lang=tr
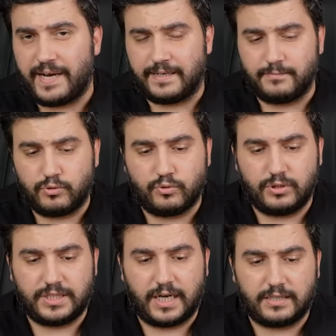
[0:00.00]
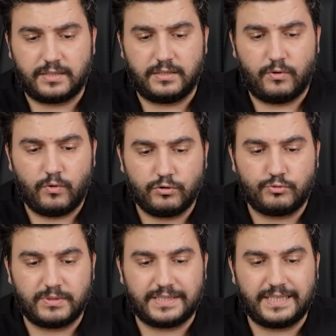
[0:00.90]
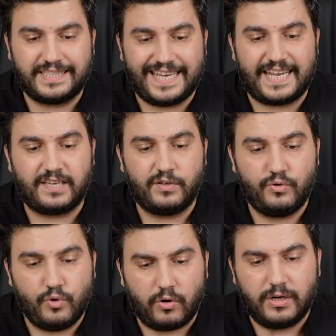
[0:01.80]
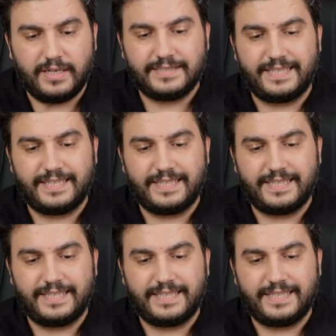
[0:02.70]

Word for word: herhangi bir soru işareti oluşmasına gerek yok.